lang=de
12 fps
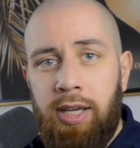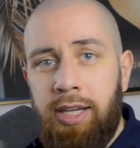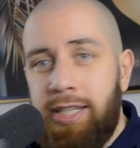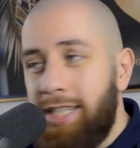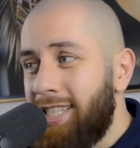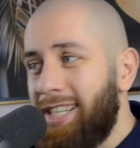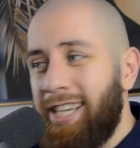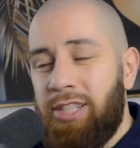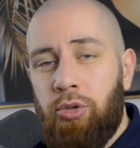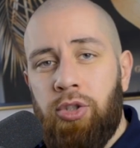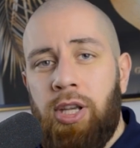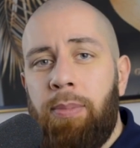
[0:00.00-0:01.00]
nicht gleich
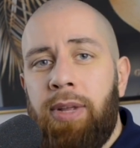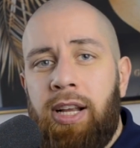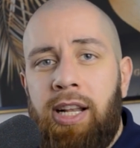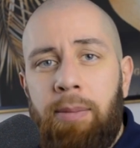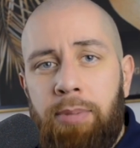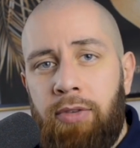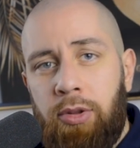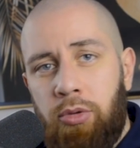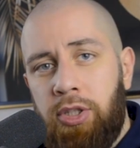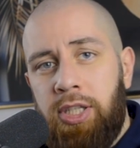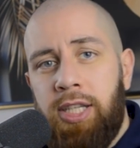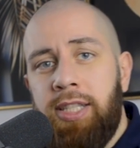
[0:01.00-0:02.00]
zusammenklappt, wenn du
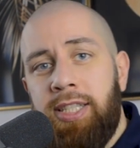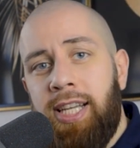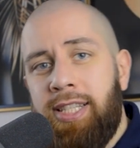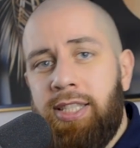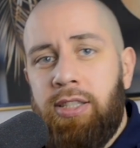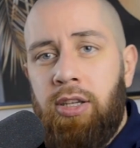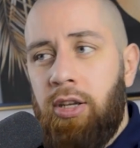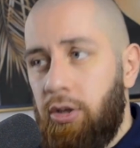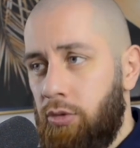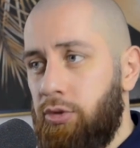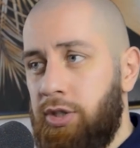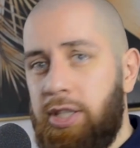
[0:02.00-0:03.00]
dich hinsetzt
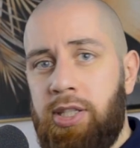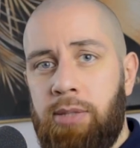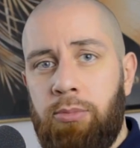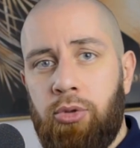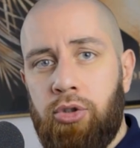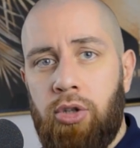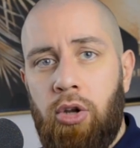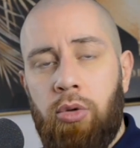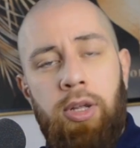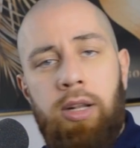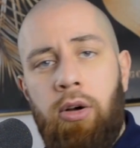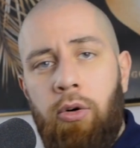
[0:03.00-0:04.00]
und sitzen musst
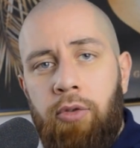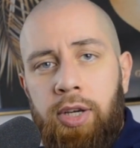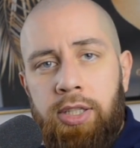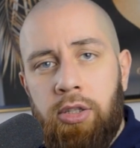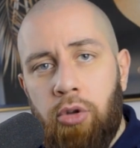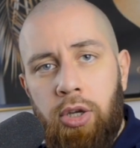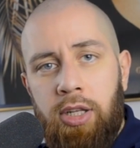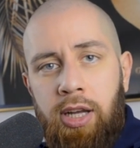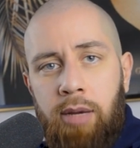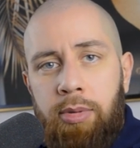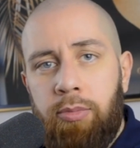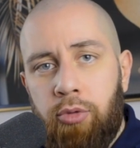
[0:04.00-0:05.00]
und einen aufrechten Rücken
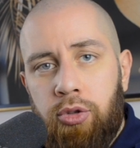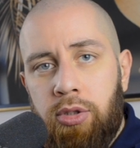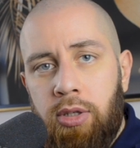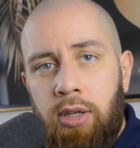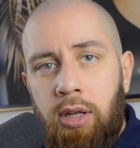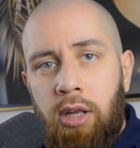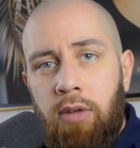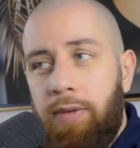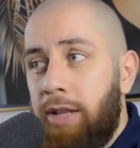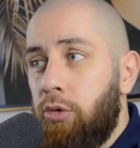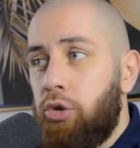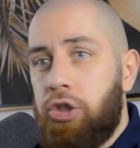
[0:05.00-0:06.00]
haben musst.
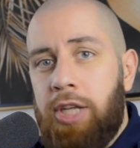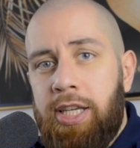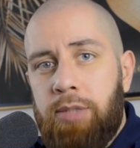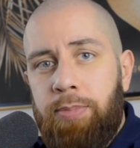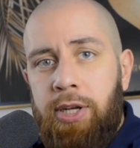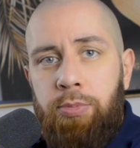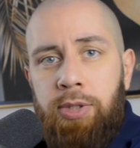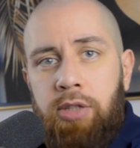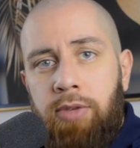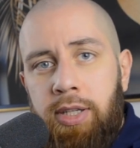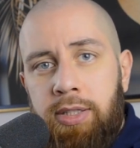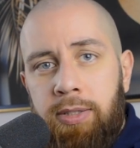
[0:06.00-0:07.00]
Wenn du stehst
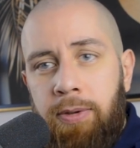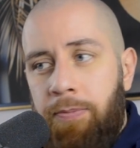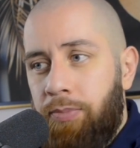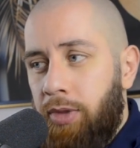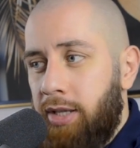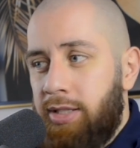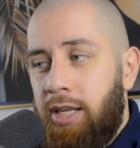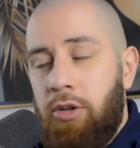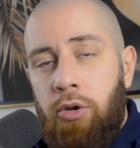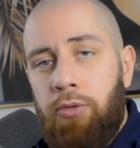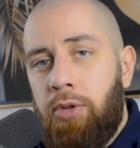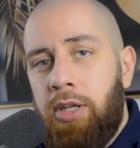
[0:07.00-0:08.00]
beispielsweise, dass deine
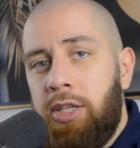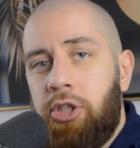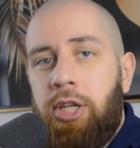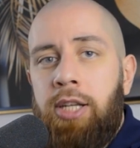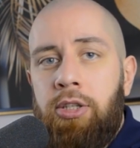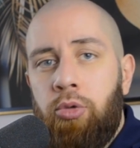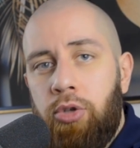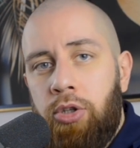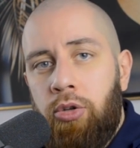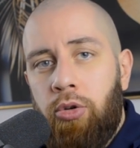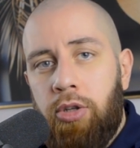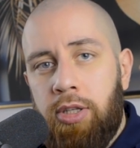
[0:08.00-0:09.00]
Hüfte nicht ständig
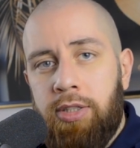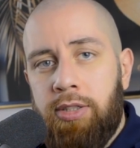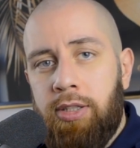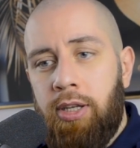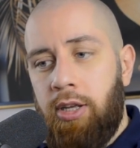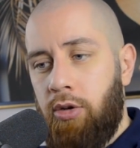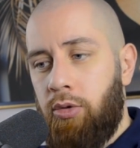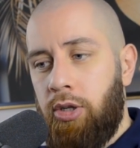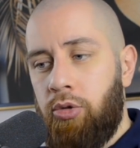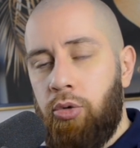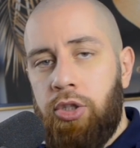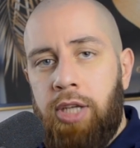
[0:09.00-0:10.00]
durchgedrückt ist oder
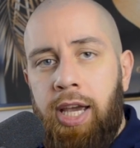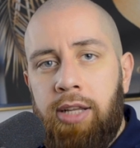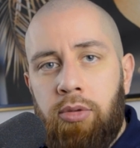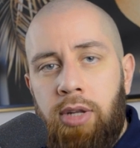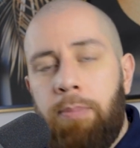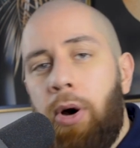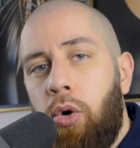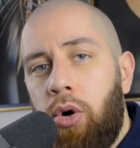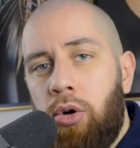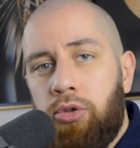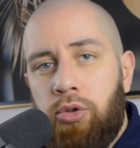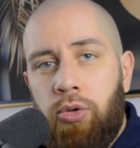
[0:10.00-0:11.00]
durchhängt und dein Bauch
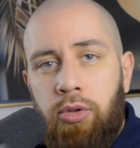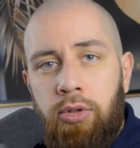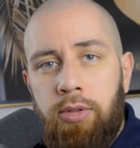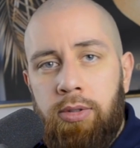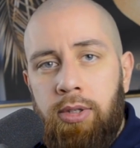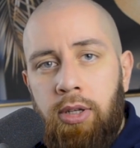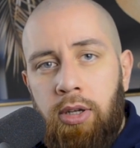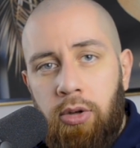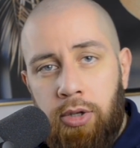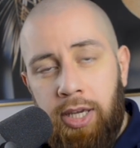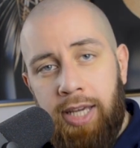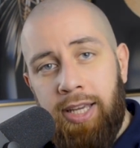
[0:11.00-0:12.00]
rausguckt.
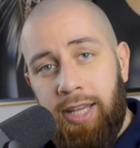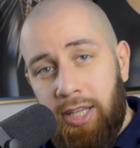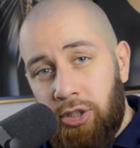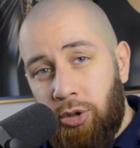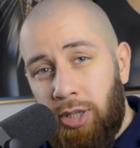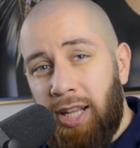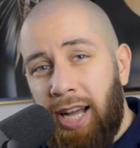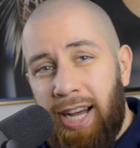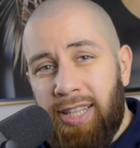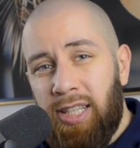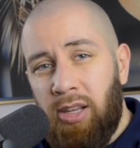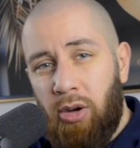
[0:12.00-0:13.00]
Okay? Sondern
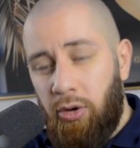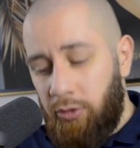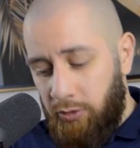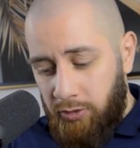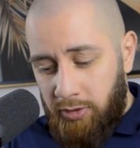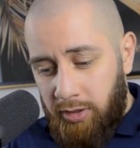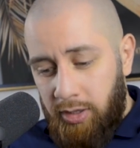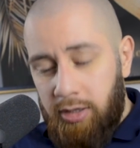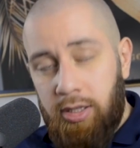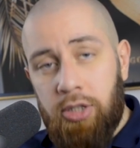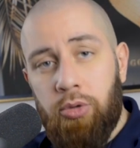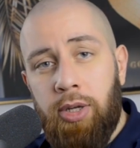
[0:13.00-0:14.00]
achte darauf,
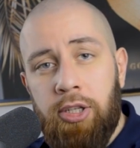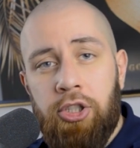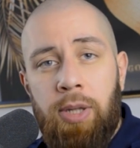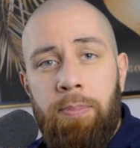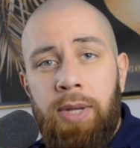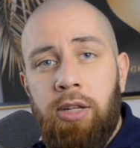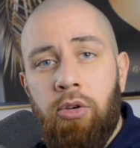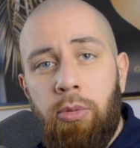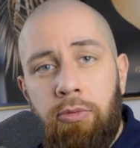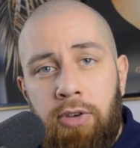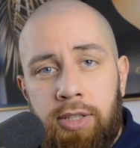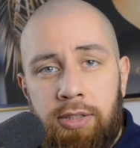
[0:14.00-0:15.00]
dass du einen stabilen
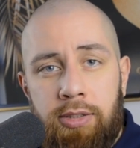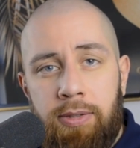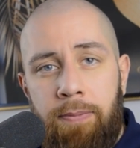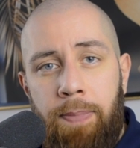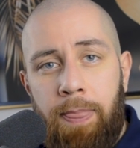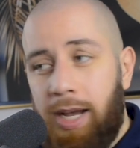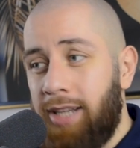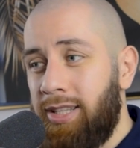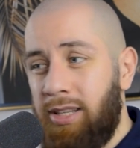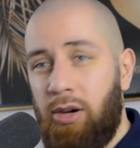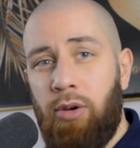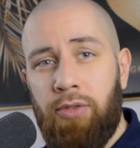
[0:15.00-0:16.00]
Rumpf hast, Achte
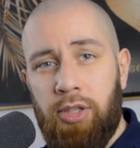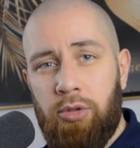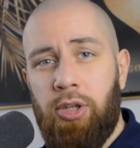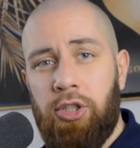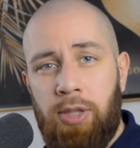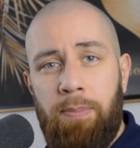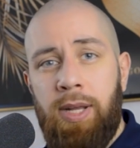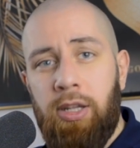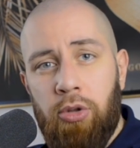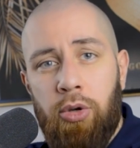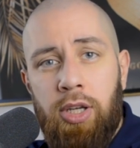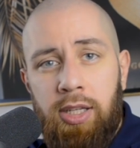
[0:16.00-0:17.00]
darauf, dass du einen stabilen
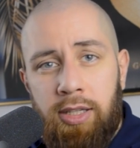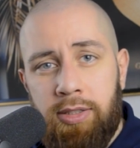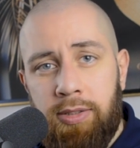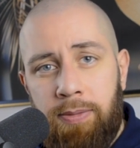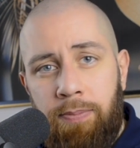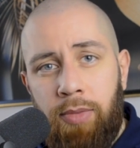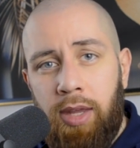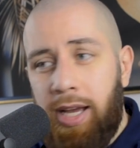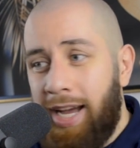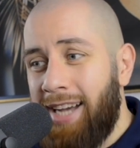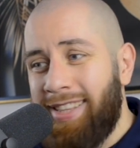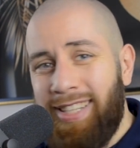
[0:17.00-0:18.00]
Rücken hast.
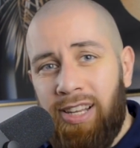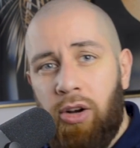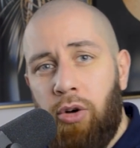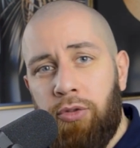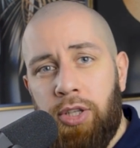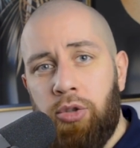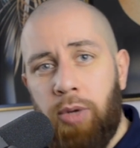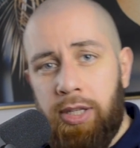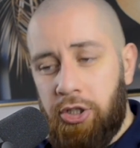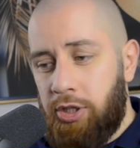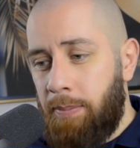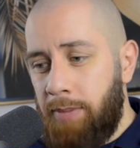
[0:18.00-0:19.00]
Achte darauf, dass du eine
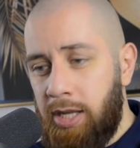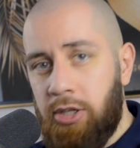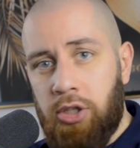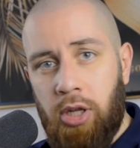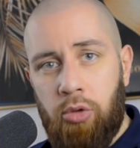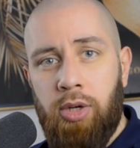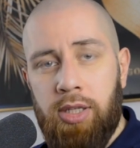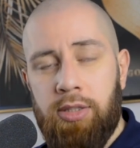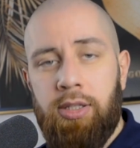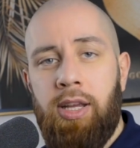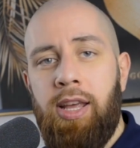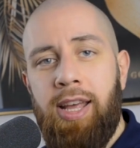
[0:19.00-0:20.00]
stabile Statur
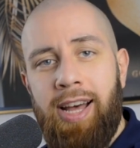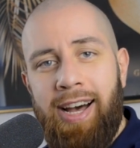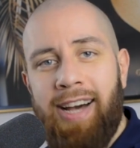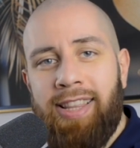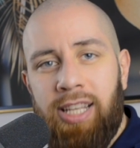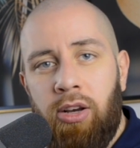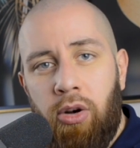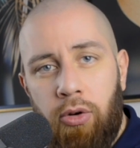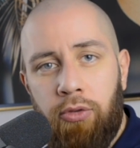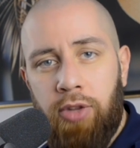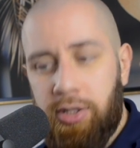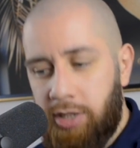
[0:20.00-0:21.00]
hast. Achte
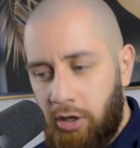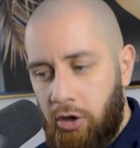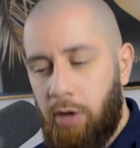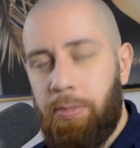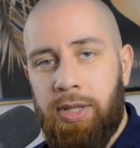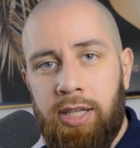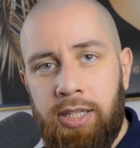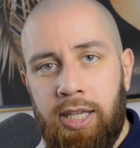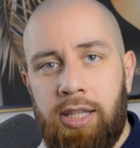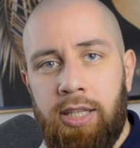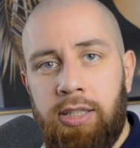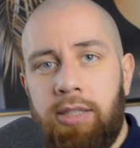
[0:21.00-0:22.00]
darauf, dass dein Körper
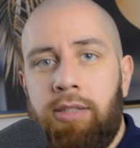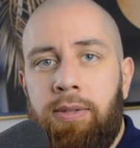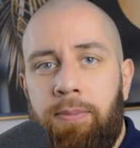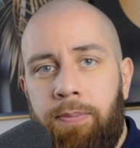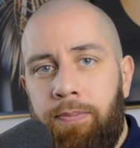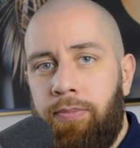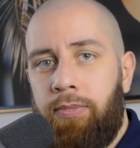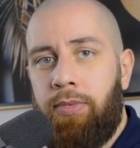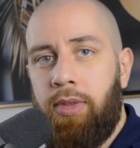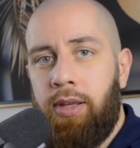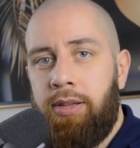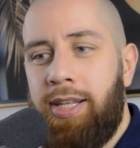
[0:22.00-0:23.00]
trainiert ist.
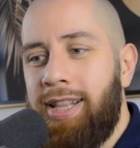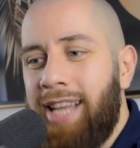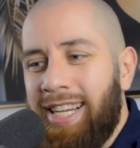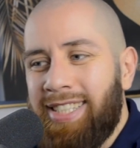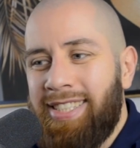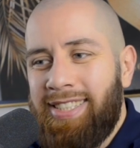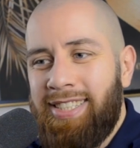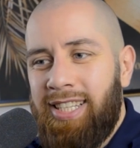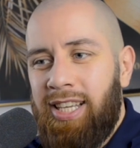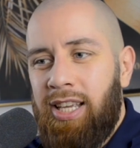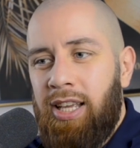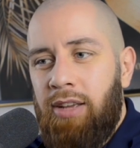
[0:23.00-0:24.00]
Denn das
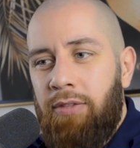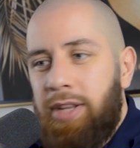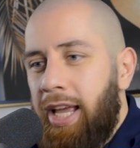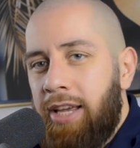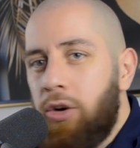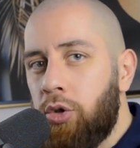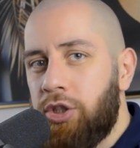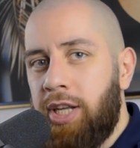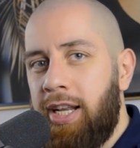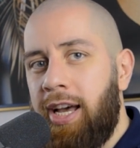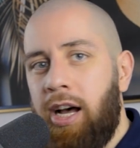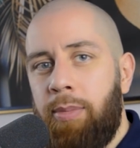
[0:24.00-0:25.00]
wird einen Großteil
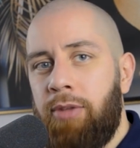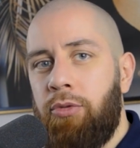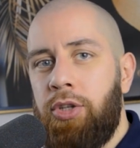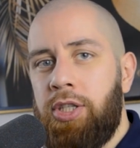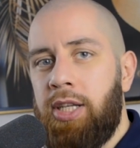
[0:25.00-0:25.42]
der Arbeit für dich